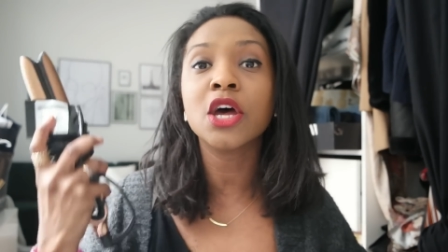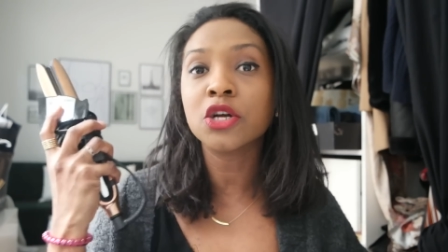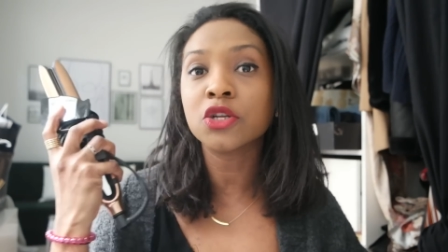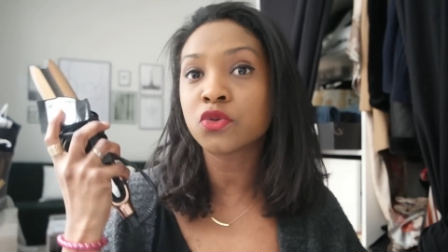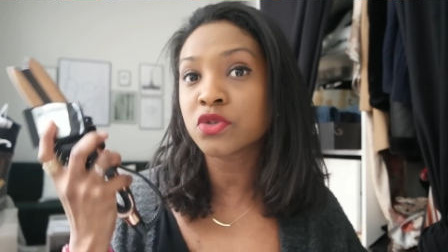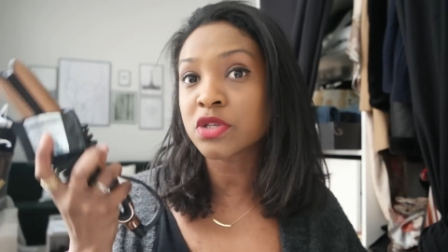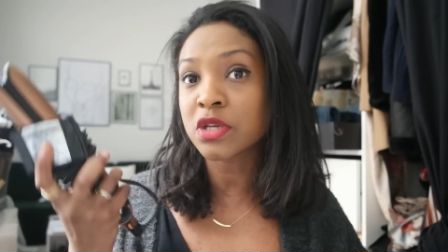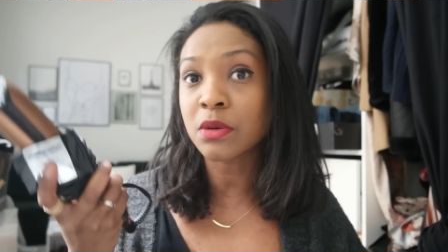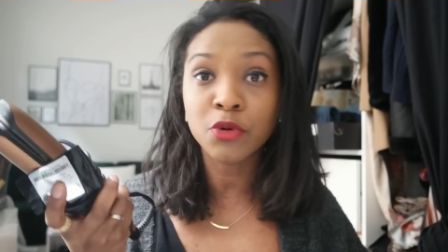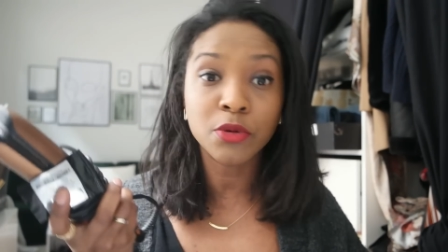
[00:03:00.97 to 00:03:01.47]

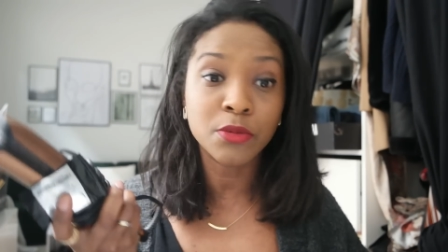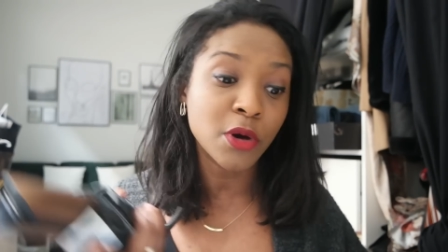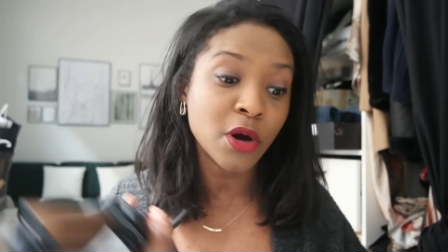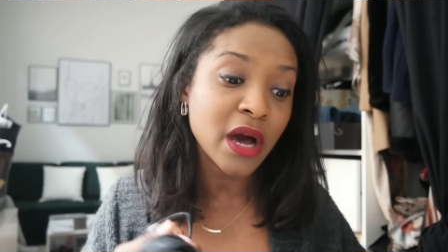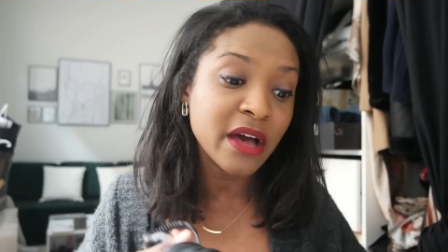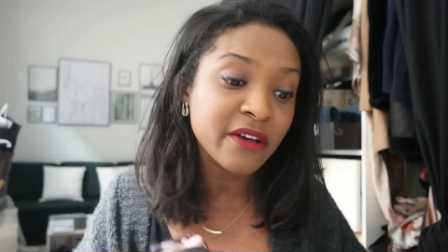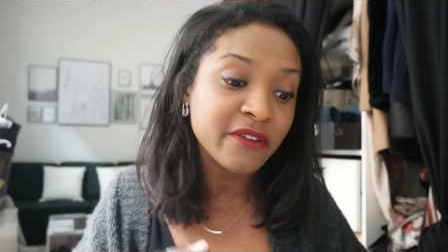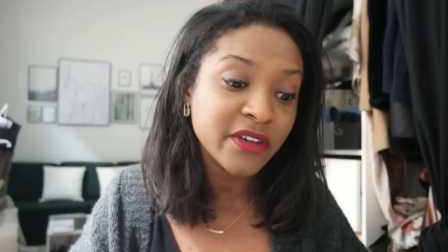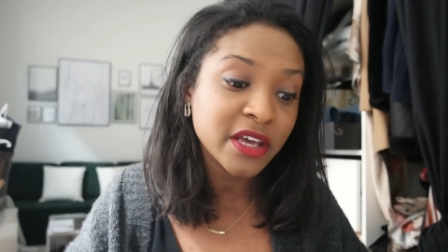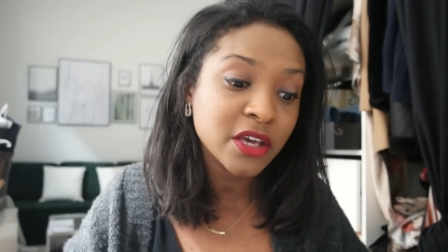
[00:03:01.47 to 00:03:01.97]
tout simplement
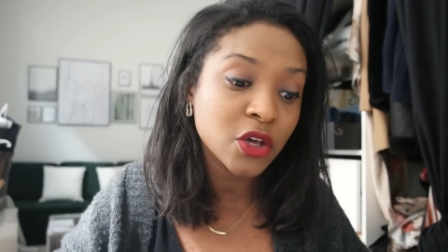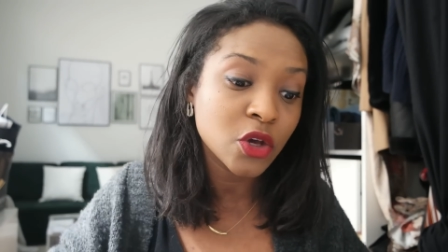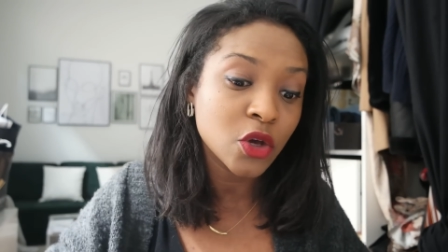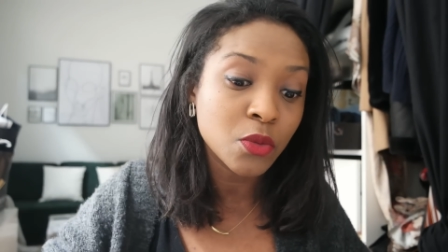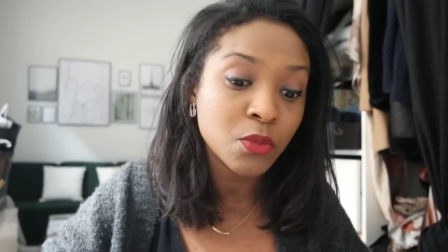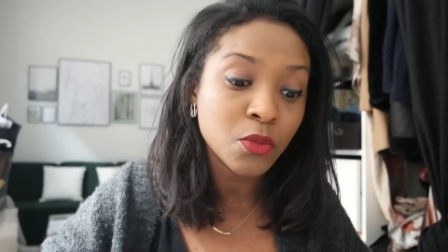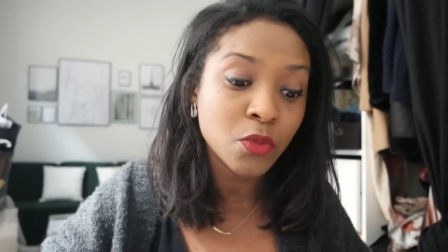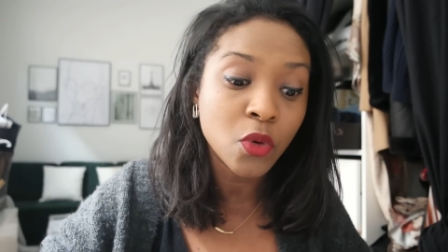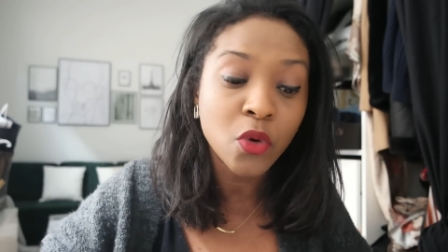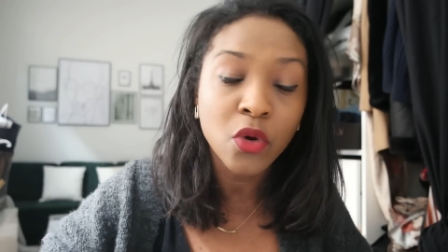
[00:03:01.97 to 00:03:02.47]
avec
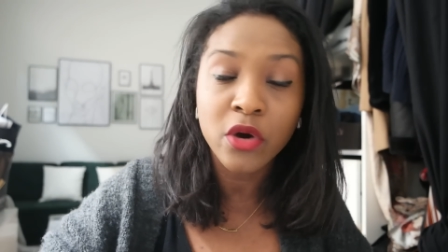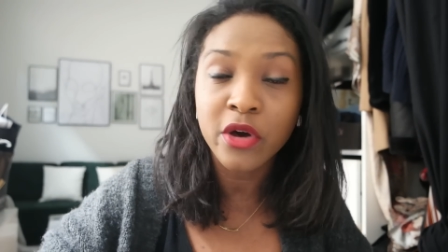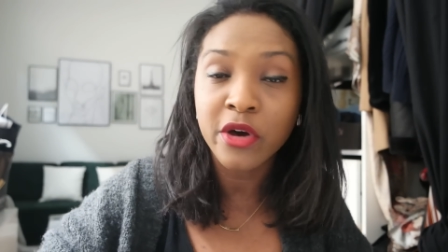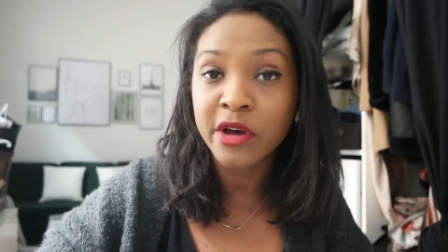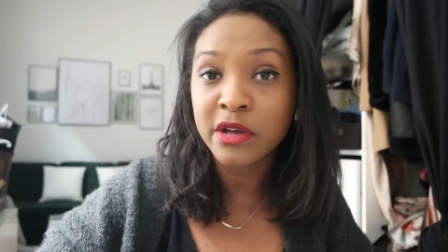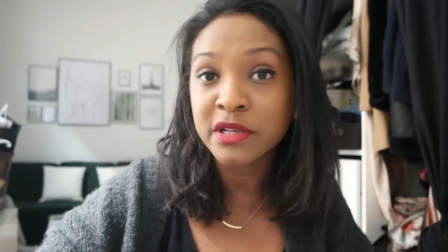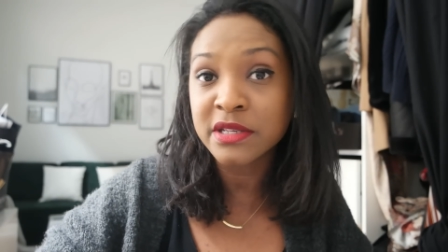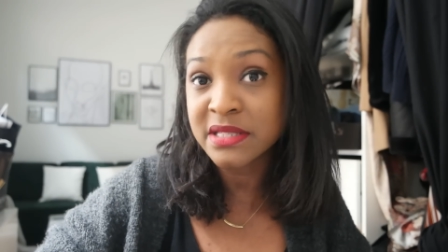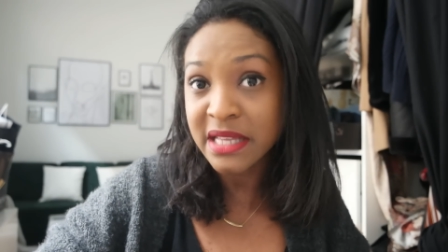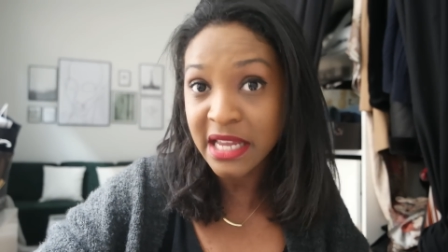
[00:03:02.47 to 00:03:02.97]
mon
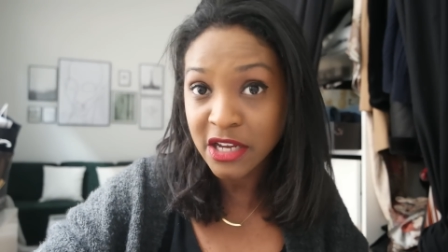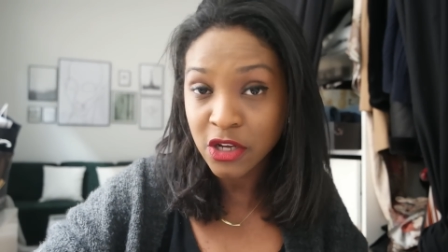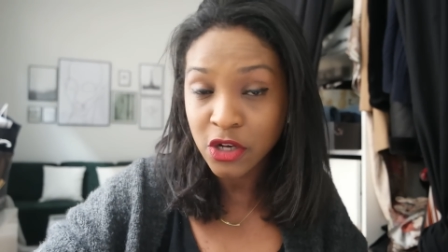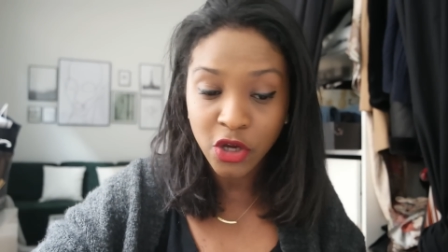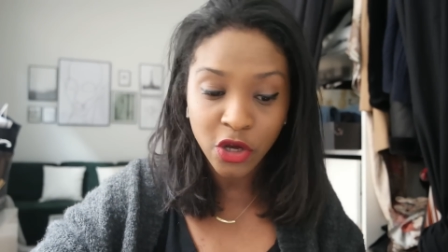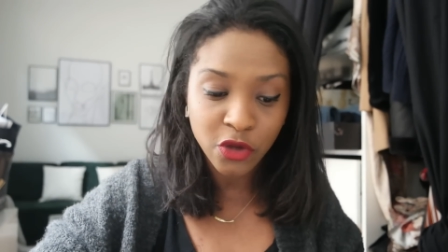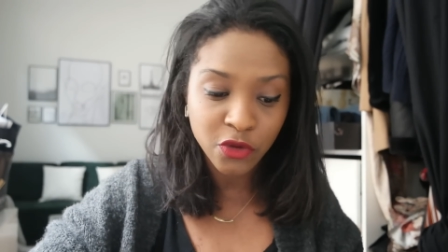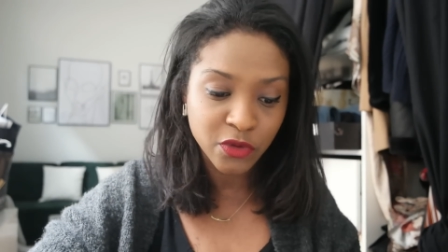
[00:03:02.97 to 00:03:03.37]
euh, styler,